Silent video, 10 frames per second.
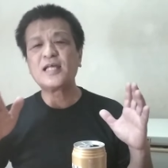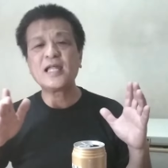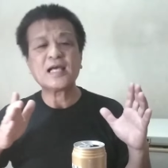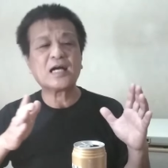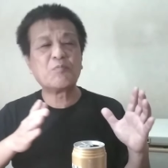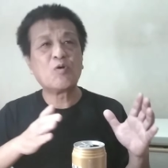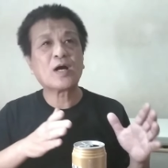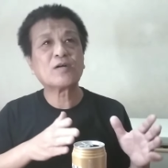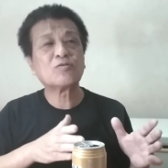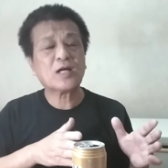誰かが
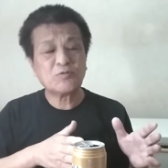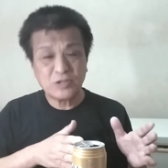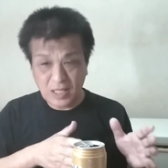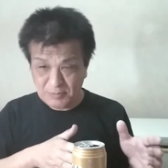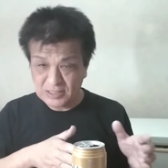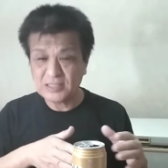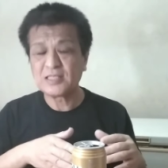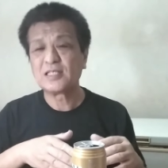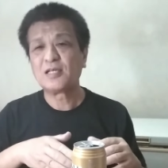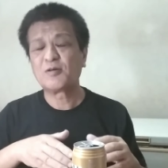儲かるのが羨まし
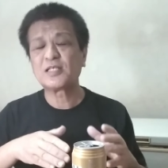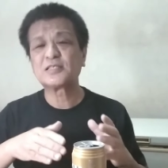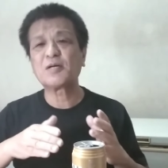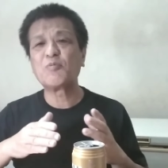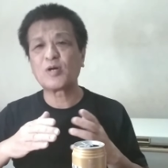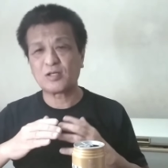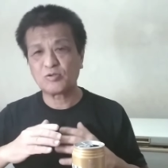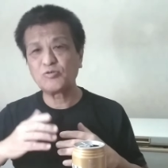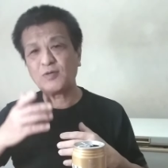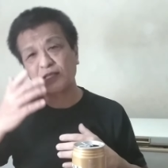い私が儲か
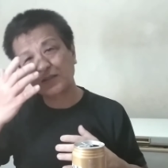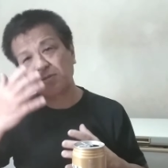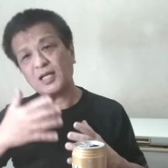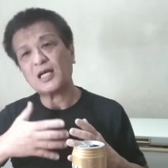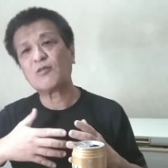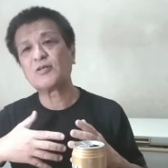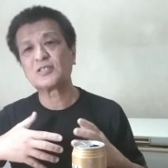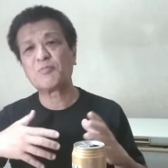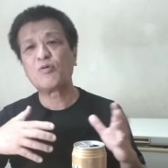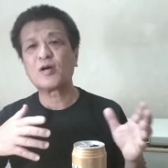る特に私みたいな顔の
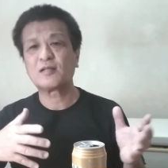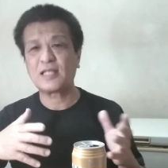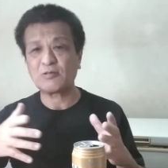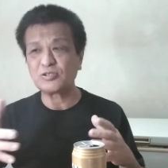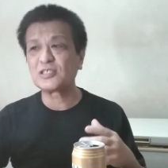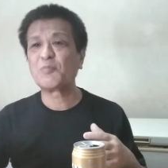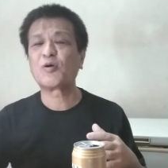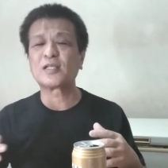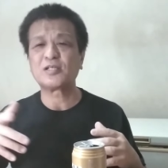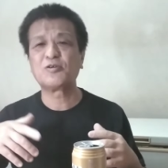やつがも楽して
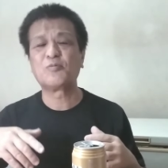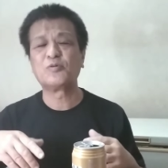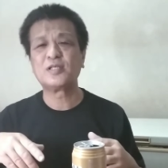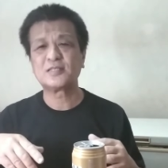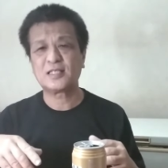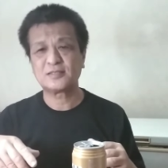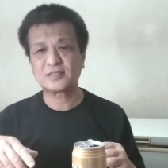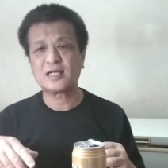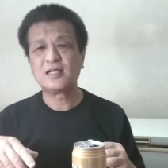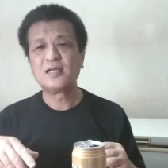儲かってるのが問題じゃない
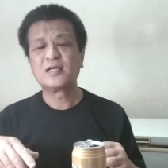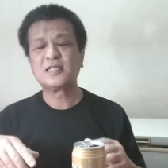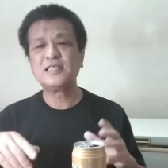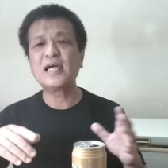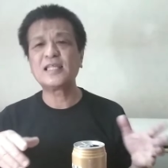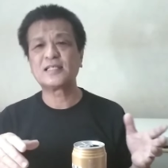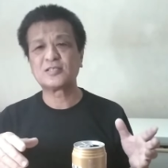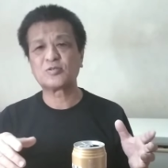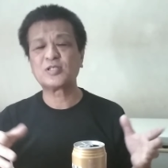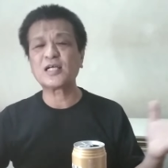ですか嫌な
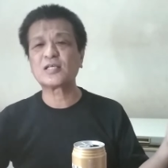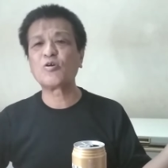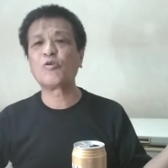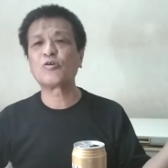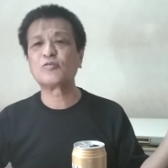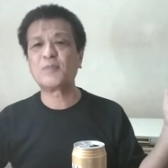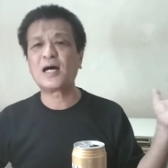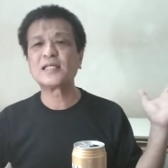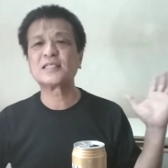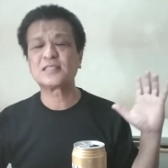んですよだから協力
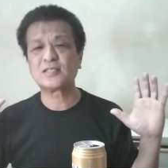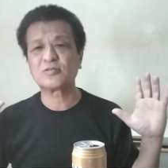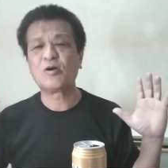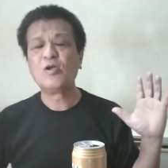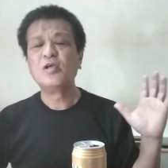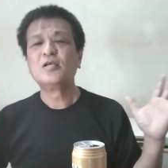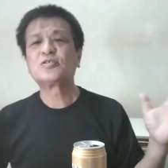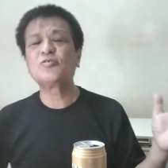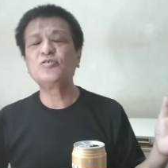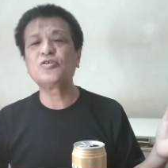周りがしないんですよ
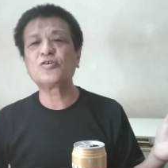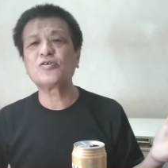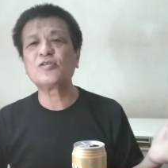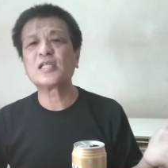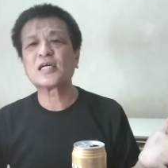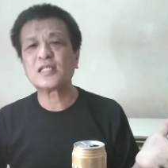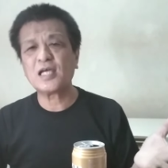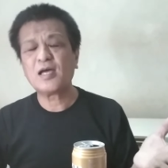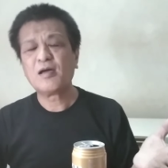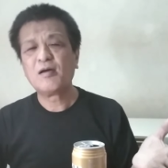そういう状況の中
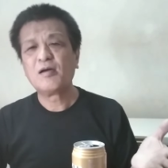で